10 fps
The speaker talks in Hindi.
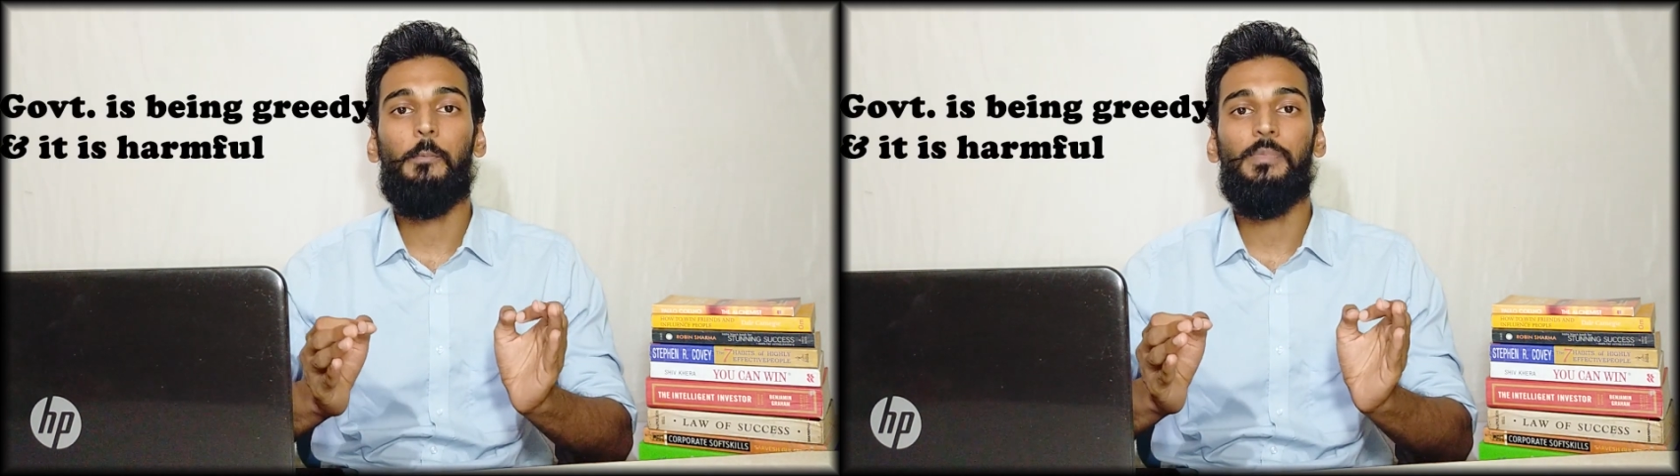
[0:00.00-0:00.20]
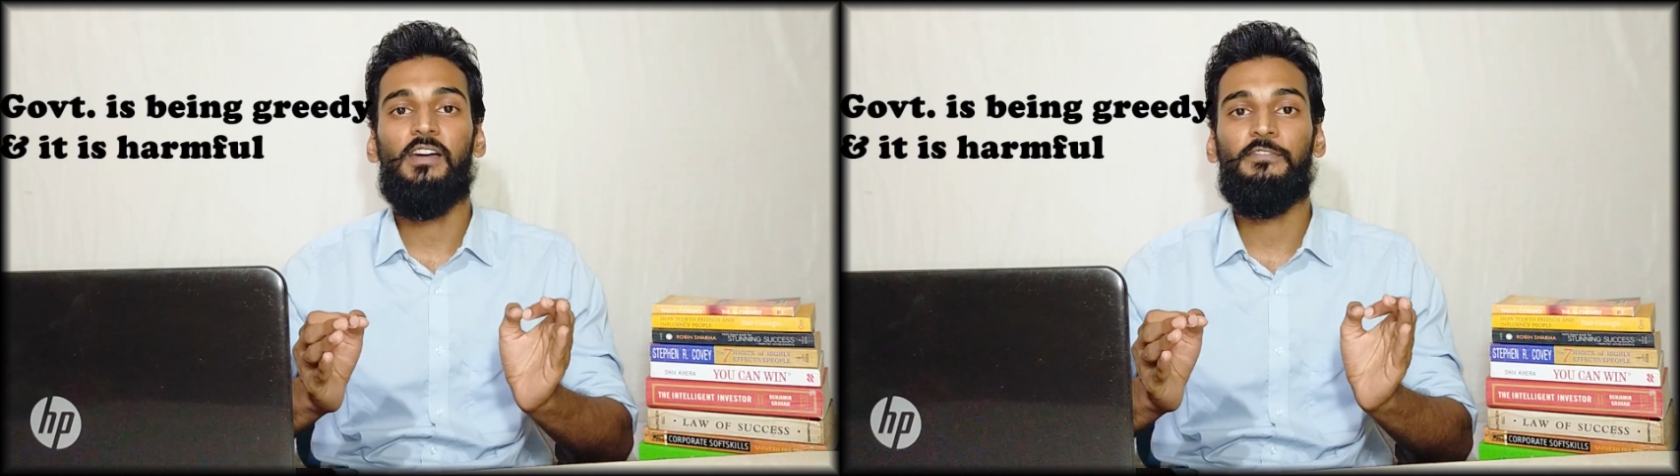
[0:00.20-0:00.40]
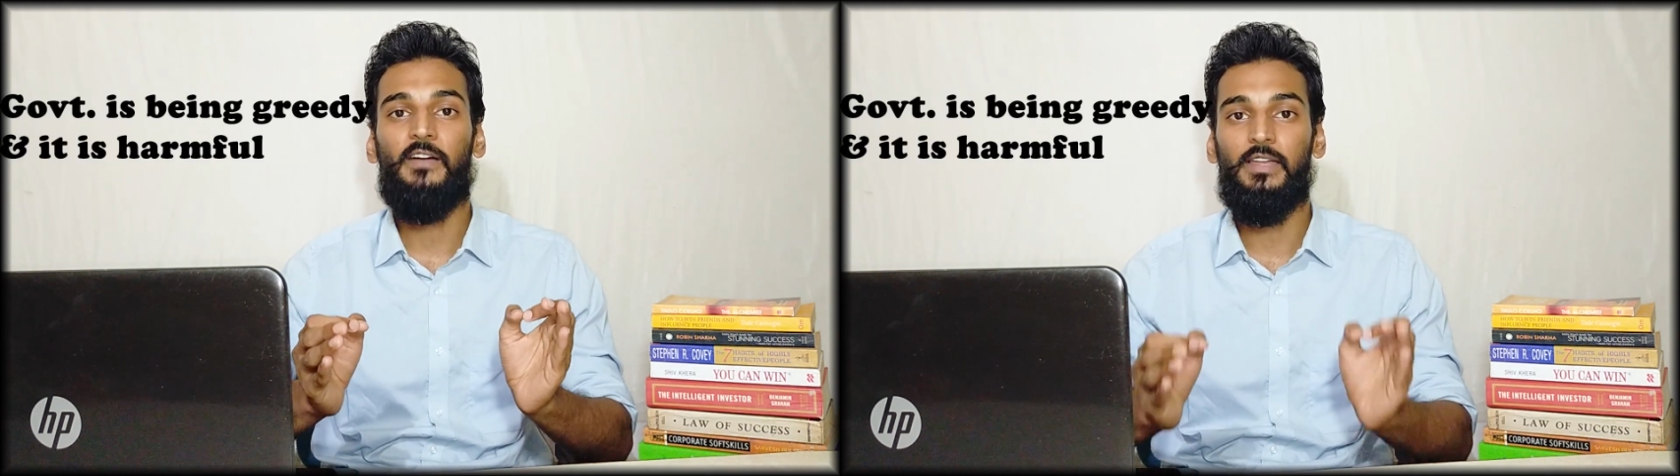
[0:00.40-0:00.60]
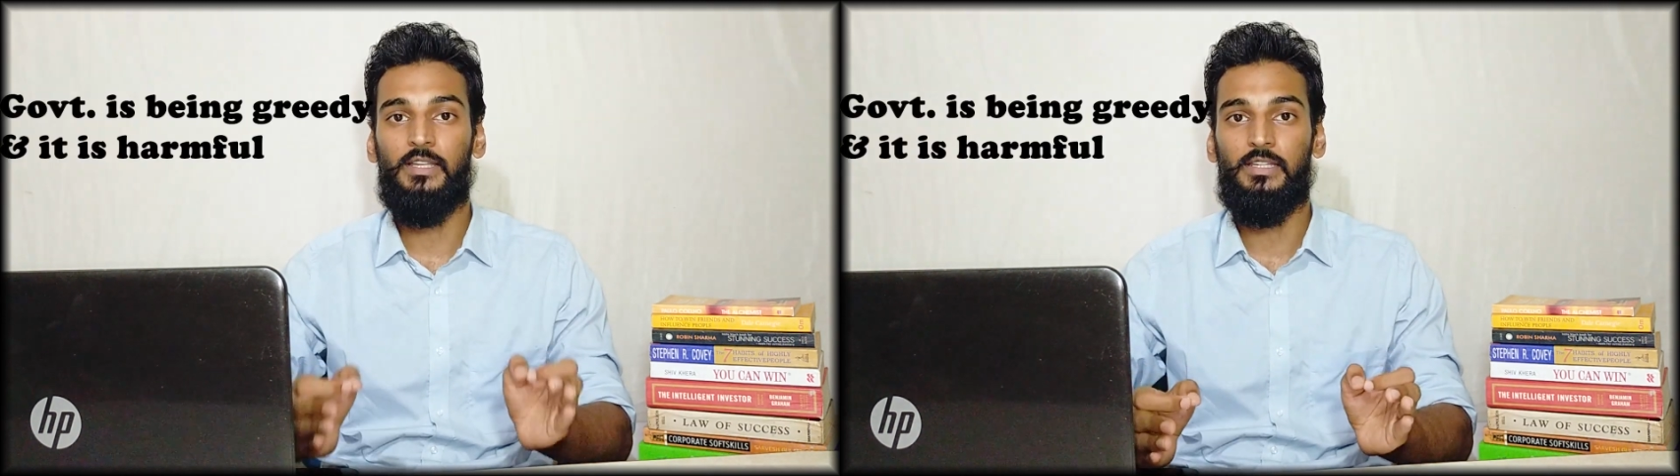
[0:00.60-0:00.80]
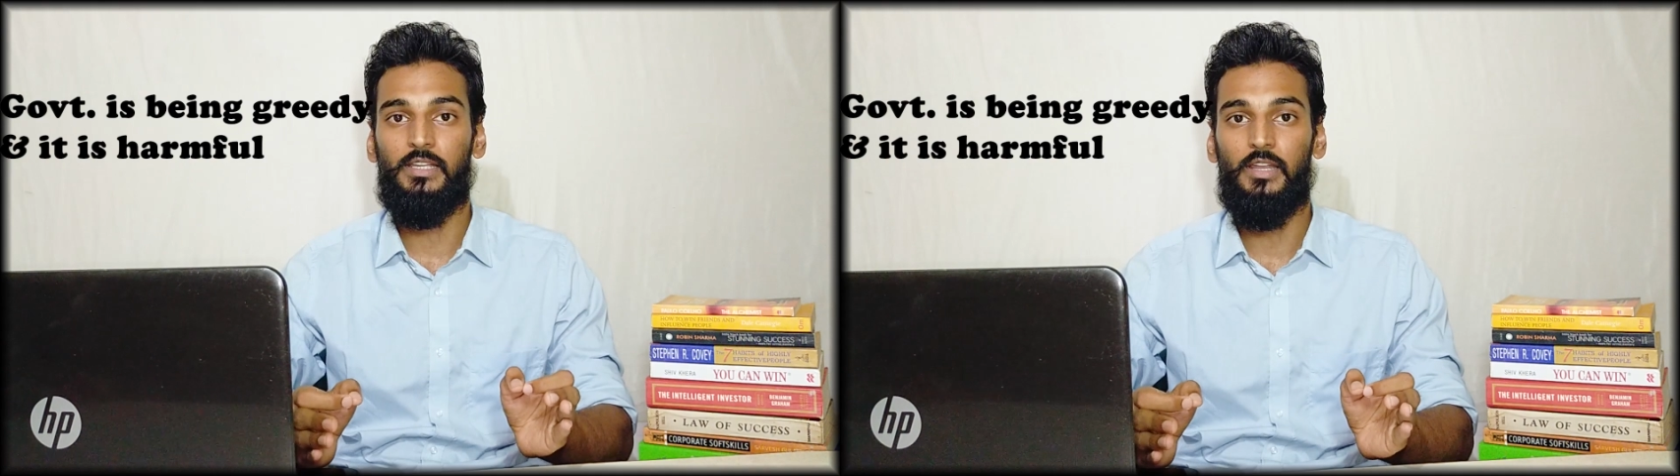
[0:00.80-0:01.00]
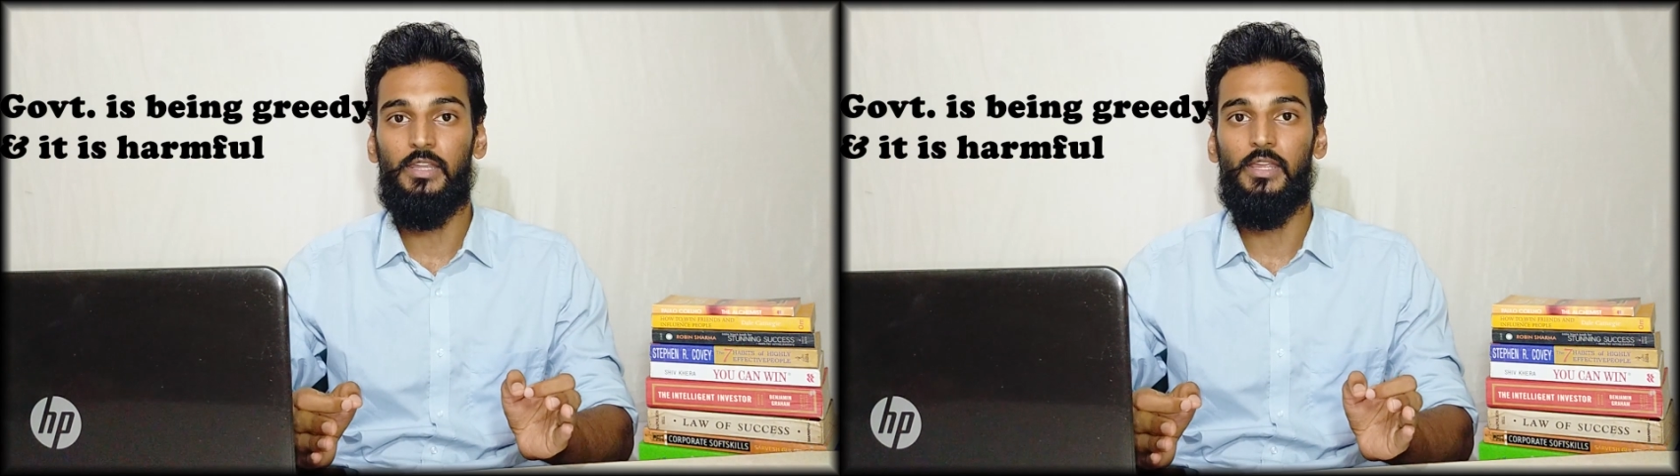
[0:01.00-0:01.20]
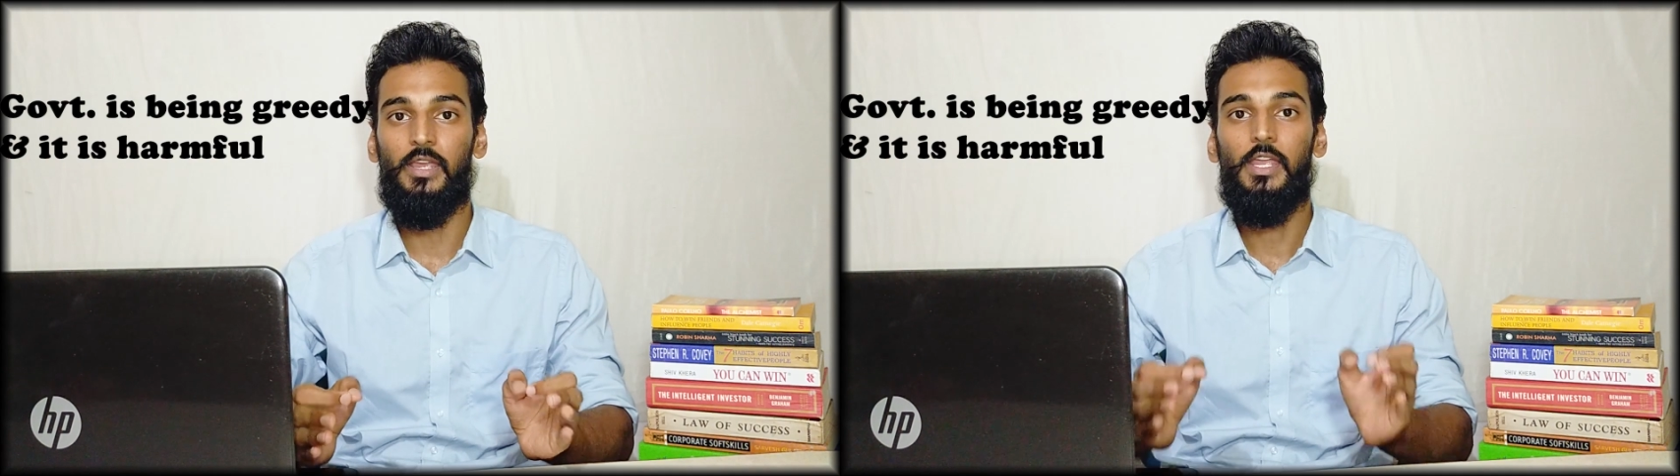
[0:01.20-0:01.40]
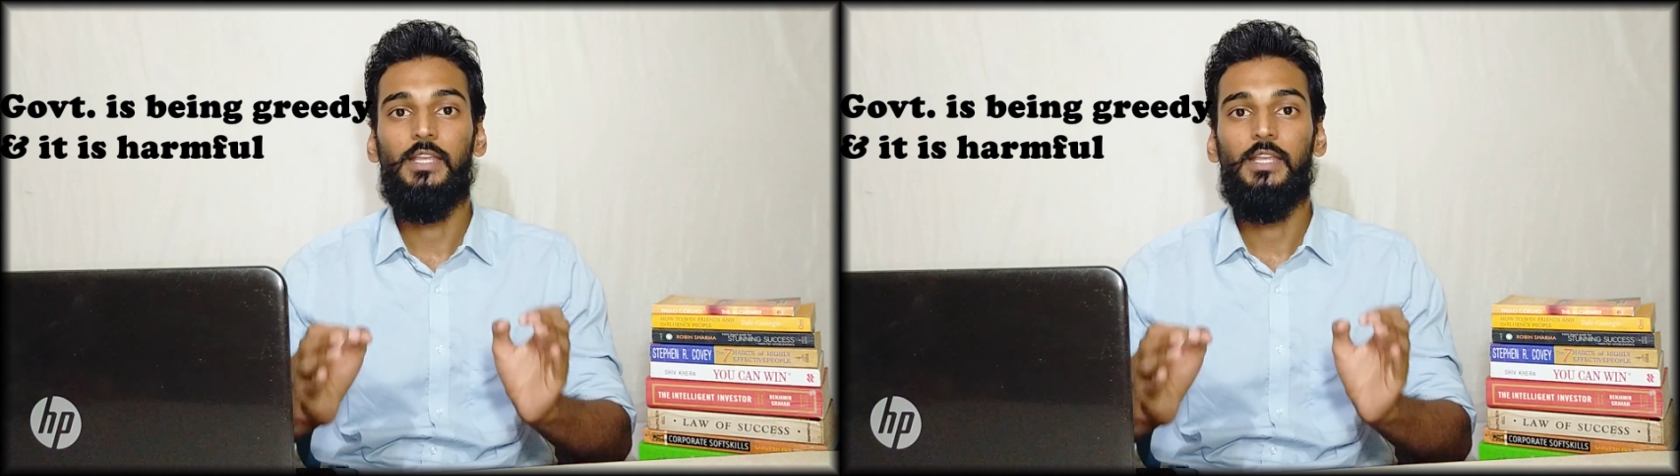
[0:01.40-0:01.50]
अपना फायदा दिख रही है